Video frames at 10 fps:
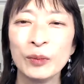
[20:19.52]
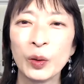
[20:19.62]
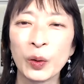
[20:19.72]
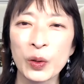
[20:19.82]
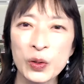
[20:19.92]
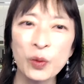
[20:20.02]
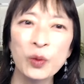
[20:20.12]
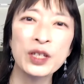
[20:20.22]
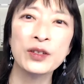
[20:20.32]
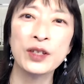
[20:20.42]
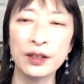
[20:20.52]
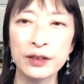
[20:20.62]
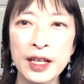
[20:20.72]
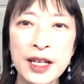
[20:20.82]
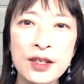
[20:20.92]
もうそこに尽き
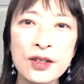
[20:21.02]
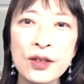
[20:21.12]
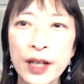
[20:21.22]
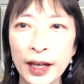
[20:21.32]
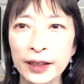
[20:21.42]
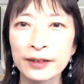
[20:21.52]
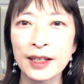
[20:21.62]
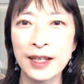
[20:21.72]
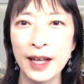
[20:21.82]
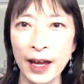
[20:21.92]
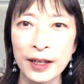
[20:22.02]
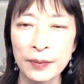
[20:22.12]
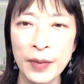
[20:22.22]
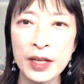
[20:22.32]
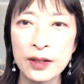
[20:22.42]
る。で、人数やってください。
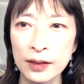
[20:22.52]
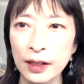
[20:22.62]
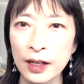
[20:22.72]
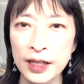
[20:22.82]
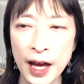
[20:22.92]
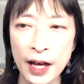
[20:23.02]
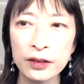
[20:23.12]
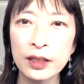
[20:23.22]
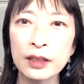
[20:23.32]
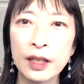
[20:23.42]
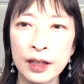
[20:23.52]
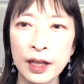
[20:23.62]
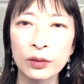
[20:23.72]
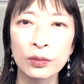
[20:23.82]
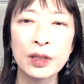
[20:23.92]
まず。100人って
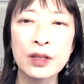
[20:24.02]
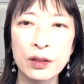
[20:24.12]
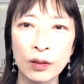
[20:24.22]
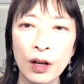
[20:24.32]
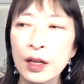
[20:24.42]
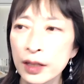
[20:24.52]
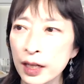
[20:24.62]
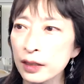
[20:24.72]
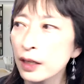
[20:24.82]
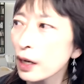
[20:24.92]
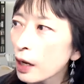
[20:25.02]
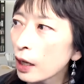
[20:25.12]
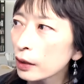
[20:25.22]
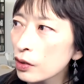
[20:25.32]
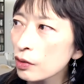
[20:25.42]
妥当ですよ。できた
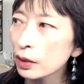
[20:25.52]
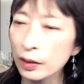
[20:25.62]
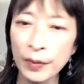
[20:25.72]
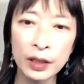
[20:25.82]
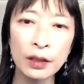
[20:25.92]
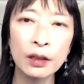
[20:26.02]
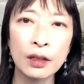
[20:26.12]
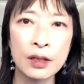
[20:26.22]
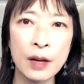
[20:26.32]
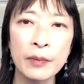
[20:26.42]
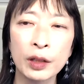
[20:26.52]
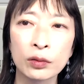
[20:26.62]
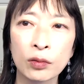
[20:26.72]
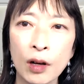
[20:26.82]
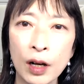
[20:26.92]
ら私の頭の中で
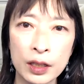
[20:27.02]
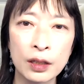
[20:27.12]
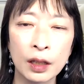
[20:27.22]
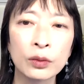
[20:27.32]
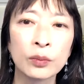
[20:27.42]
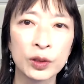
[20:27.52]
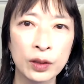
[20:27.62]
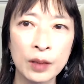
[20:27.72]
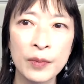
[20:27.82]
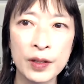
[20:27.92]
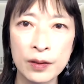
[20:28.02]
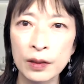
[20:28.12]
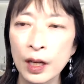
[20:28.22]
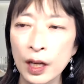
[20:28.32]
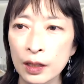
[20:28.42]
300とかがいいなと思っていま
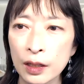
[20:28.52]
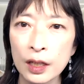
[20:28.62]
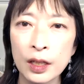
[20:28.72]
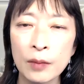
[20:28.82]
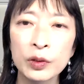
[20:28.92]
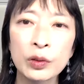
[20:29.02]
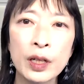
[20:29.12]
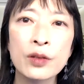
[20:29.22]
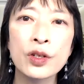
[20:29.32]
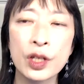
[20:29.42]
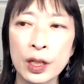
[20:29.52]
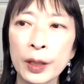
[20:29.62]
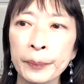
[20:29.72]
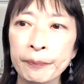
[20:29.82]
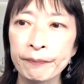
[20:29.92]
す。データも取れる
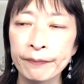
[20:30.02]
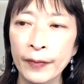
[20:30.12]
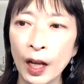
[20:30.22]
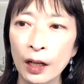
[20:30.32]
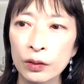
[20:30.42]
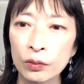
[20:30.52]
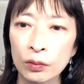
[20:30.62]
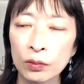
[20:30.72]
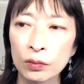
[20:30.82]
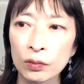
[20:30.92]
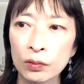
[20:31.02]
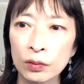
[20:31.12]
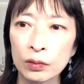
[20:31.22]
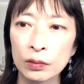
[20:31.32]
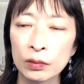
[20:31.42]
し、あ
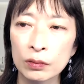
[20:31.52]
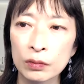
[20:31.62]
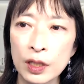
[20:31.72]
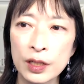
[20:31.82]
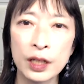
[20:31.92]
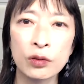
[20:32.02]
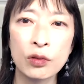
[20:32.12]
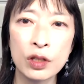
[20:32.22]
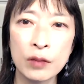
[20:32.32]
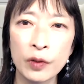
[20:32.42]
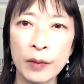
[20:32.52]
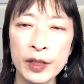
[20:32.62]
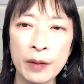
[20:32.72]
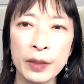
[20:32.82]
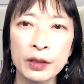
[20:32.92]
のー、実績としてもやっ
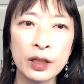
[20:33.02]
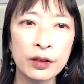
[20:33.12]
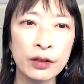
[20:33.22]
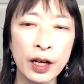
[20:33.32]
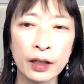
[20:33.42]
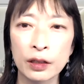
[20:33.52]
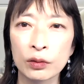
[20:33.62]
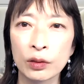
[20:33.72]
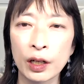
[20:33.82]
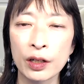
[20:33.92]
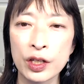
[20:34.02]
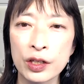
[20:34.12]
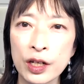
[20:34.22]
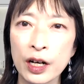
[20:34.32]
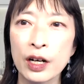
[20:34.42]
ぱ300人ぐらいやってるとなんか
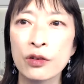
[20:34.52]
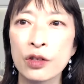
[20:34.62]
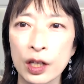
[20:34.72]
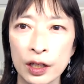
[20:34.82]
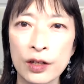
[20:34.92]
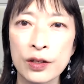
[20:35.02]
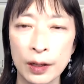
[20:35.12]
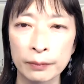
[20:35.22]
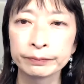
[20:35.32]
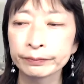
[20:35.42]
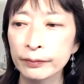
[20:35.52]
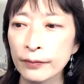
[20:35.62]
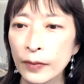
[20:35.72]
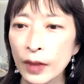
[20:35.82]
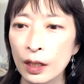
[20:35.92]
信じられるじゃないですか。
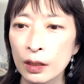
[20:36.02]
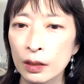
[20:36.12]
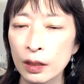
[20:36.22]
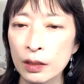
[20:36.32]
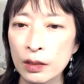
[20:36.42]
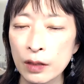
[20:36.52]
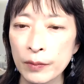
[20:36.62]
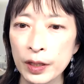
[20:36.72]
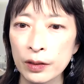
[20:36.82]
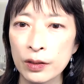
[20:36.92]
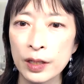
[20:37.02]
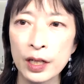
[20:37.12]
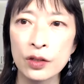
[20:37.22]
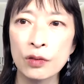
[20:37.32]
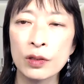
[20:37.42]
で、ちなみに私
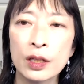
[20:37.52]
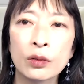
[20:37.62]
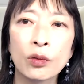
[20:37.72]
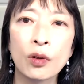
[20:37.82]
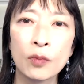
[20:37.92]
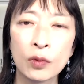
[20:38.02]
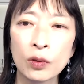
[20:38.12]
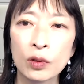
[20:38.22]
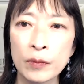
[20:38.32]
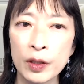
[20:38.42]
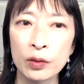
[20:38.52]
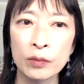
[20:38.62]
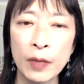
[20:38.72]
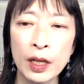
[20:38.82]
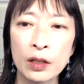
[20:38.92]
電子書籍とかも今、
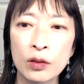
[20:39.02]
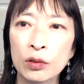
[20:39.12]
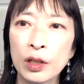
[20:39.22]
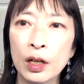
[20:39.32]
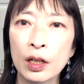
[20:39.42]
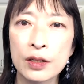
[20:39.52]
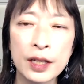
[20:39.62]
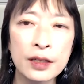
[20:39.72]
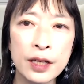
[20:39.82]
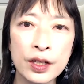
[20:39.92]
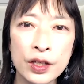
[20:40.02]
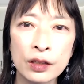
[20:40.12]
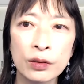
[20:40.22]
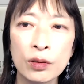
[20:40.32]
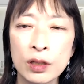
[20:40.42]
まあ世の中に全然
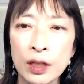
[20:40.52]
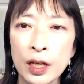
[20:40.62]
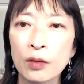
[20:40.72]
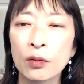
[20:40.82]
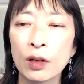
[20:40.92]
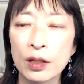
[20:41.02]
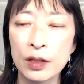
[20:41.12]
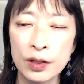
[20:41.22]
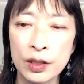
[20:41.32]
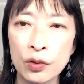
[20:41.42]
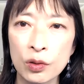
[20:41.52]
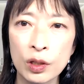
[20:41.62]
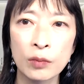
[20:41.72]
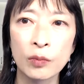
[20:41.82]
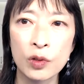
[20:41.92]
浸透してない頃から電子書
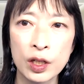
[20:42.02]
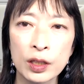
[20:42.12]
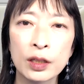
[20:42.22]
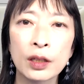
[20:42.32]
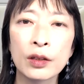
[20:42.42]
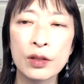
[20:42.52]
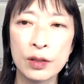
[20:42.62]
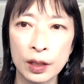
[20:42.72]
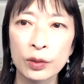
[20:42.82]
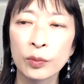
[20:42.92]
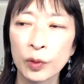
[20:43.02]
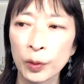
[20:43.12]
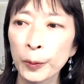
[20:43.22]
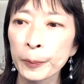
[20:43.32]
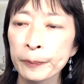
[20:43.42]
籍も教えてたんですけれど
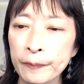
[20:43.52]
も、